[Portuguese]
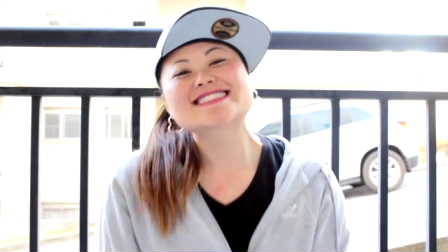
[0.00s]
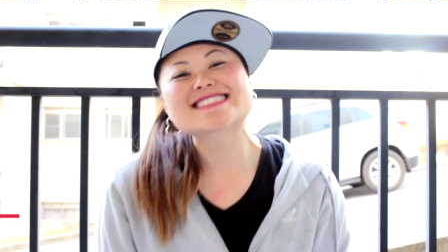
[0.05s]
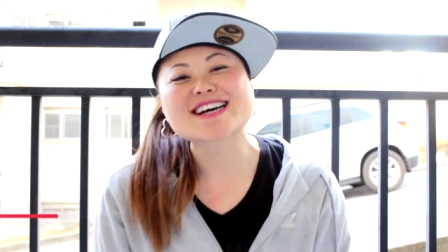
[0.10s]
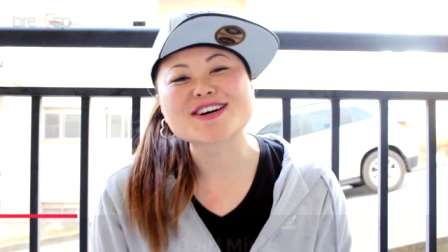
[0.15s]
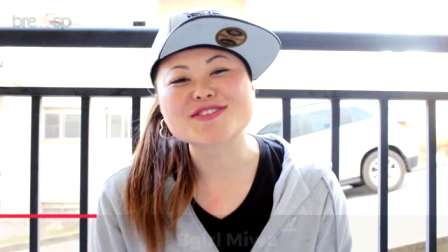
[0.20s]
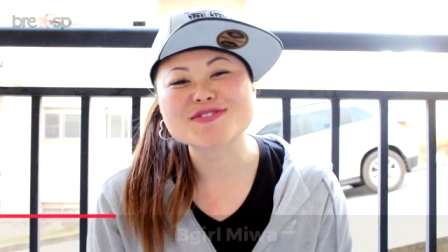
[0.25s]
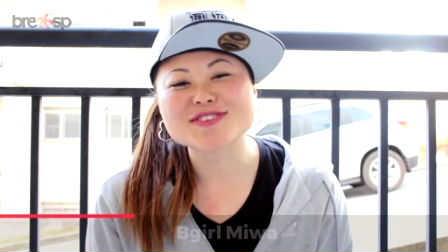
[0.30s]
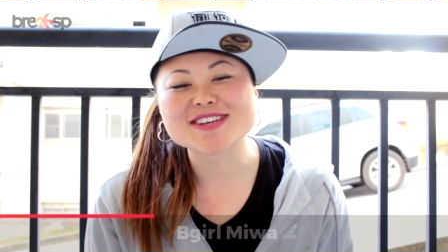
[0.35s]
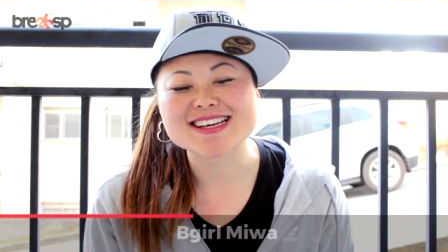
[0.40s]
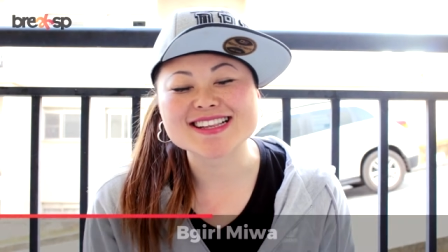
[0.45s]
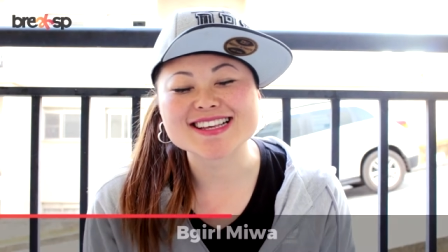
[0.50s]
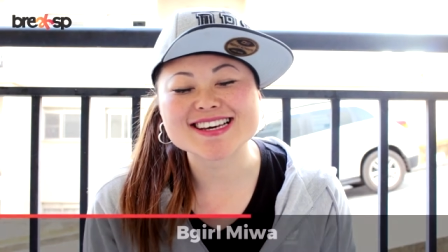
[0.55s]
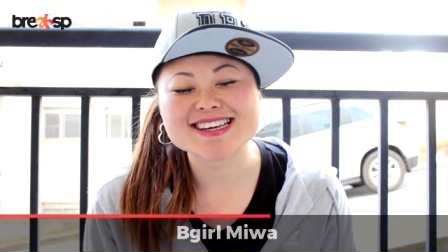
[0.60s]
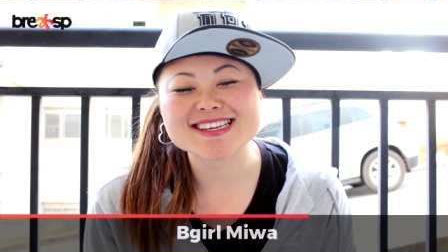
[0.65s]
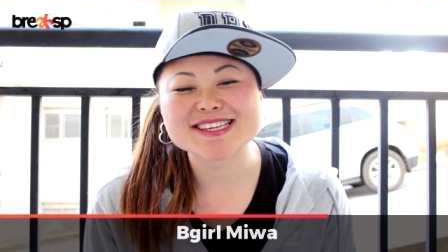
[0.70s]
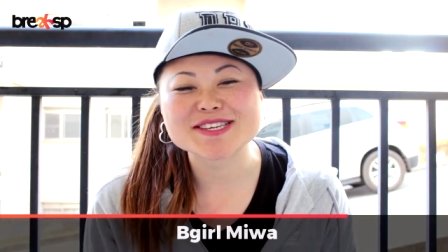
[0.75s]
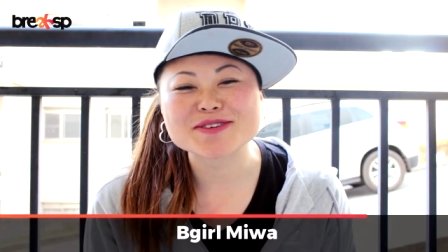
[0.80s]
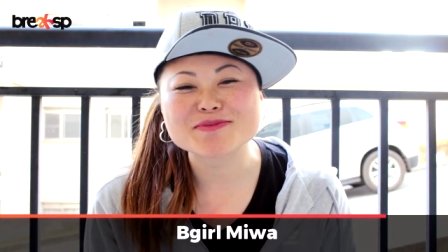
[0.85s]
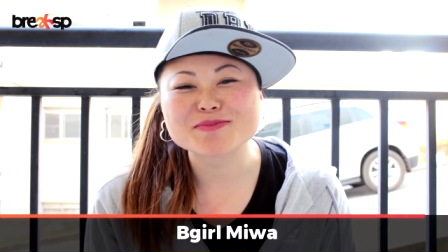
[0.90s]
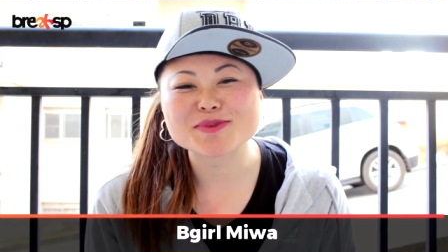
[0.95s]
Salve galera,
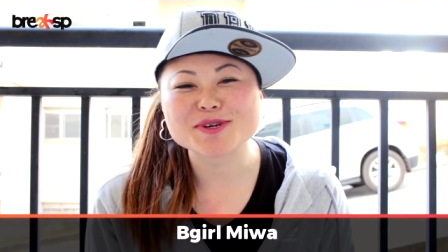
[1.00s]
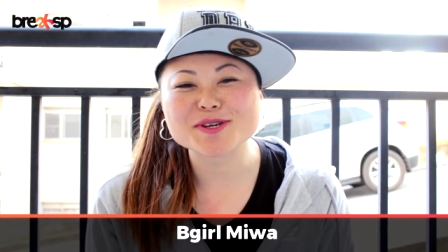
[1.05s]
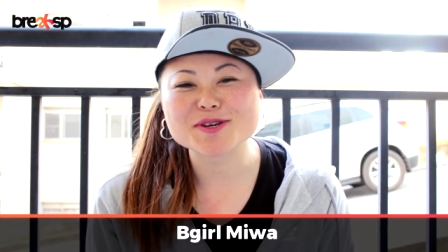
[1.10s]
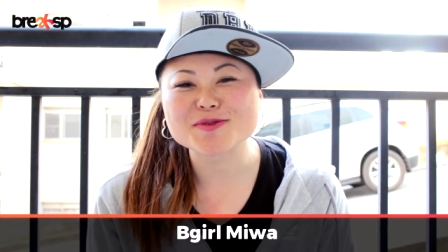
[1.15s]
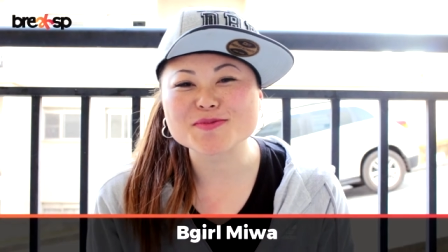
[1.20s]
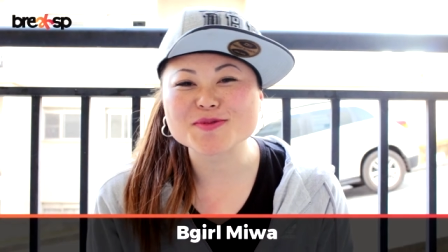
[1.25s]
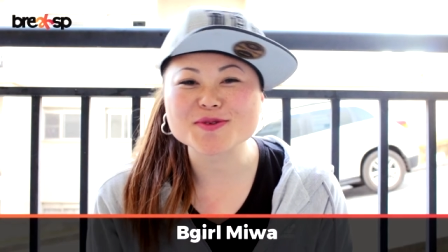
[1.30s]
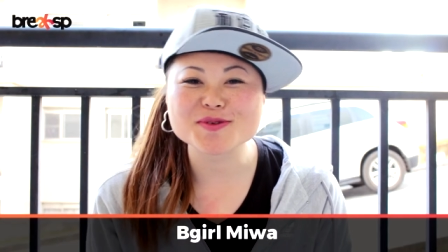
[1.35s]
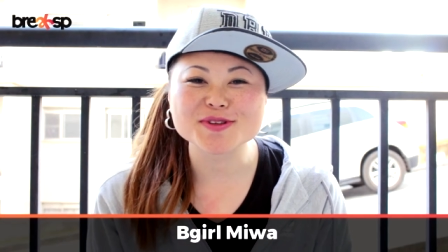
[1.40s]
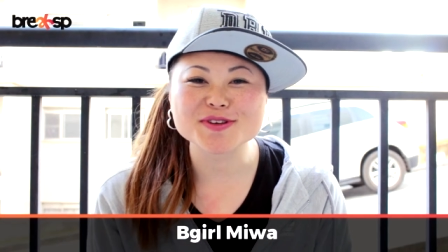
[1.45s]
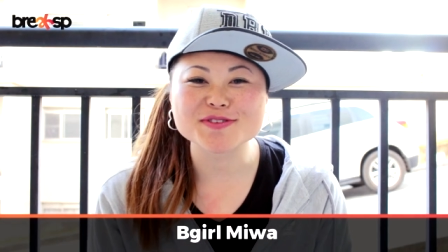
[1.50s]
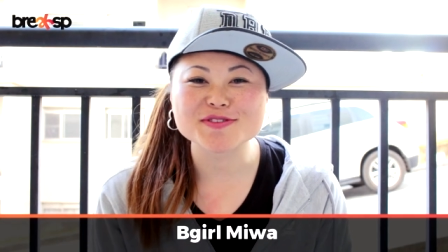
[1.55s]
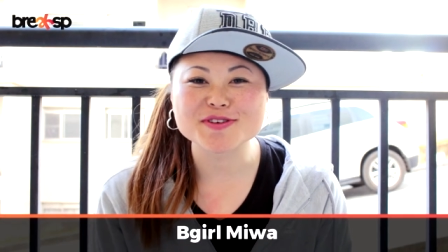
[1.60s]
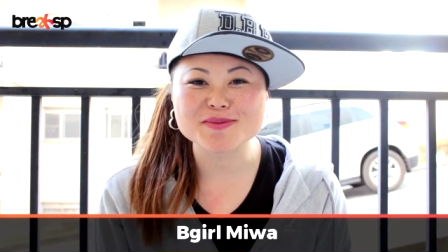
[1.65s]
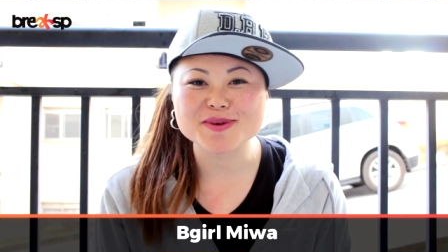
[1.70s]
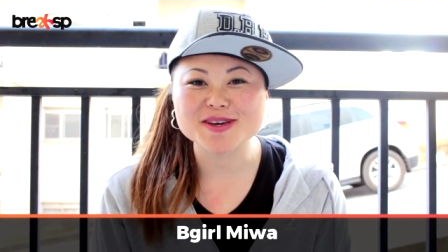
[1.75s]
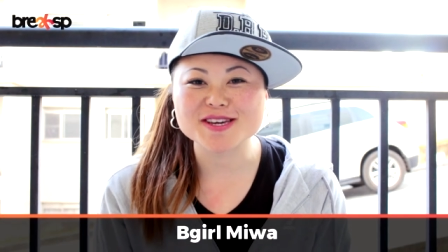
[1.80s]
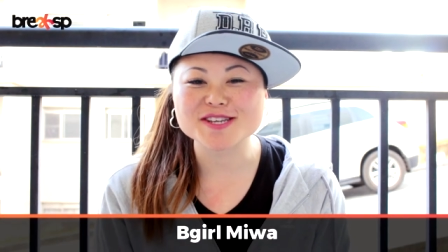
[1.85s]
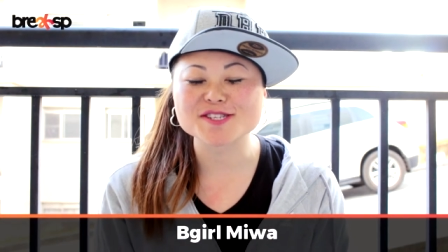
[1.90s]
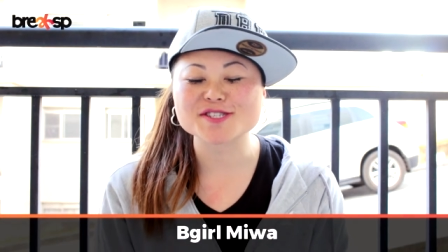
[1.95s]
aqui Bigger Mila
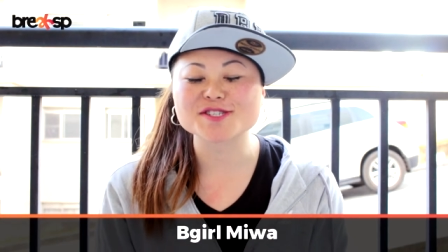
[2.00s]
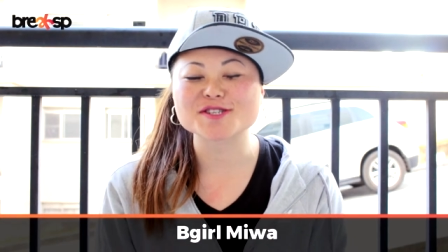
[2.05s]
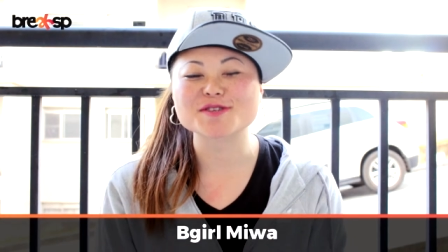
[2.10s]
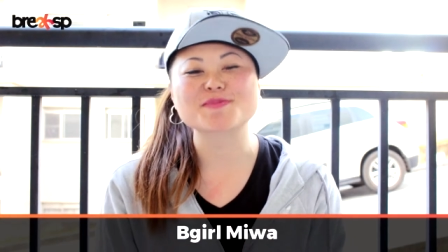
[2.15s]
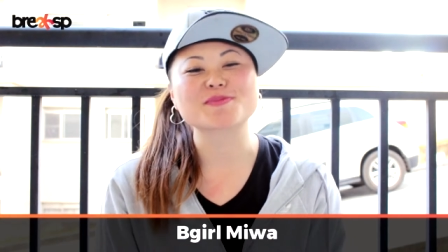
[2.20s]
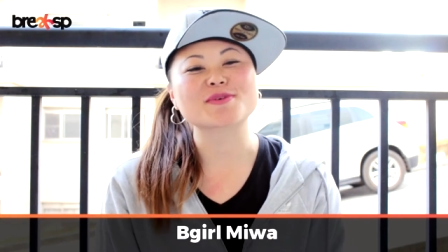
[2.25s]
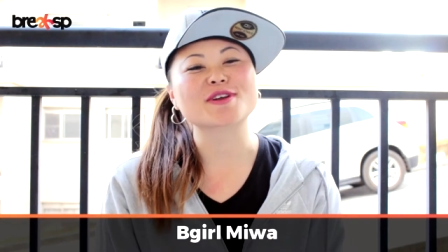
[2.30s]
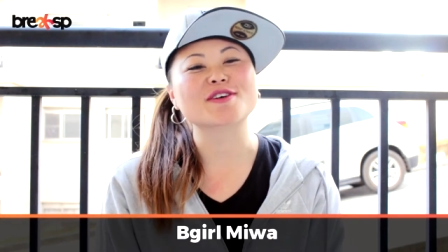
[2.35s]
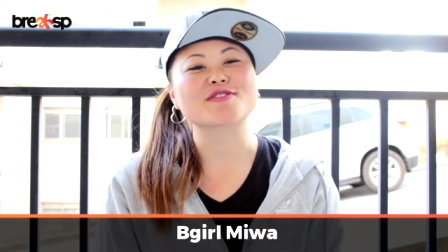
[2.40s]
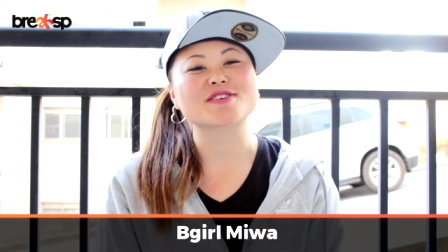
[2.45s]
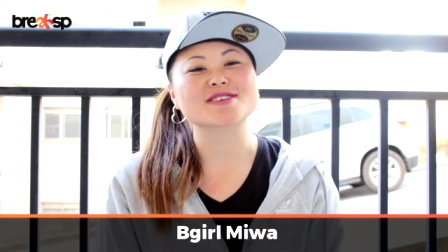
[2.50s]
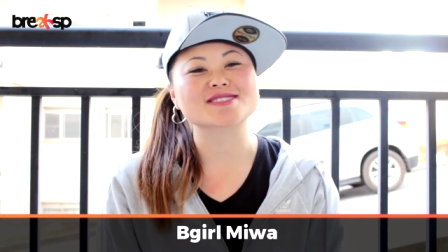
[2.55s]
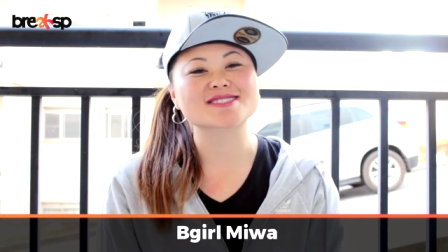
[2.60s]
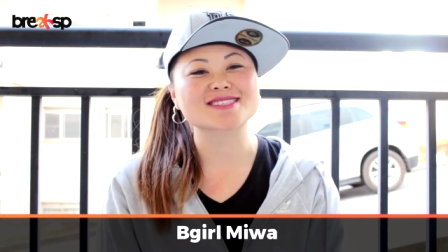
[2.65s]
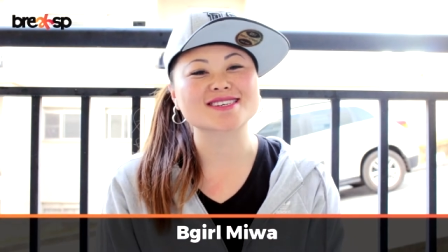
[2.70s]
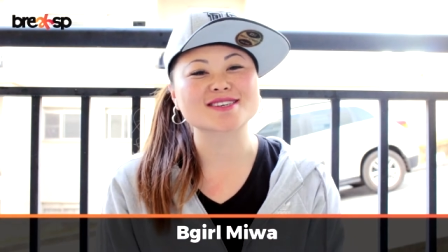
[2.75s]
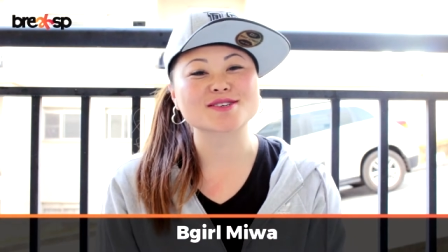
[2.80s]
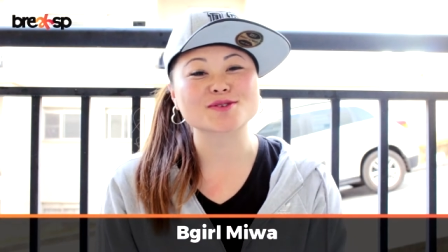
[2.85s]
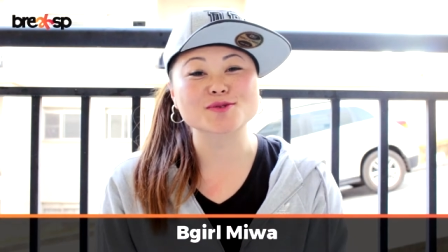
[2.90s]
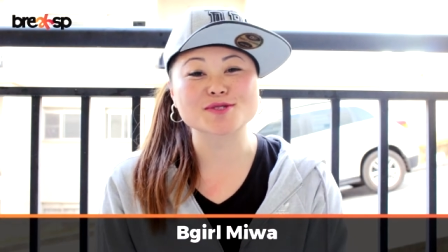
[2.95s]
novamente para fazer